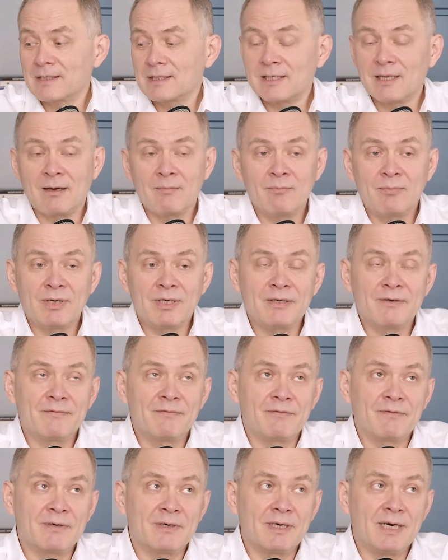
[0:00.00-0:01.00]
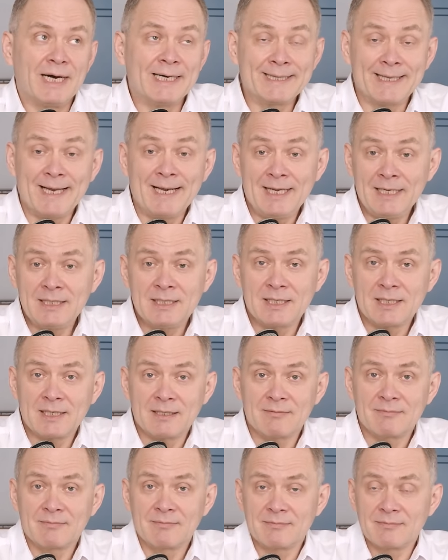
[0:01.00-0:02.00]
слабы в
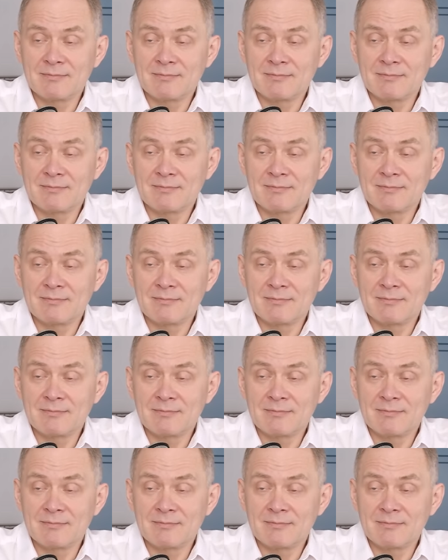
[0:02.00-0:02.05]
аналитике,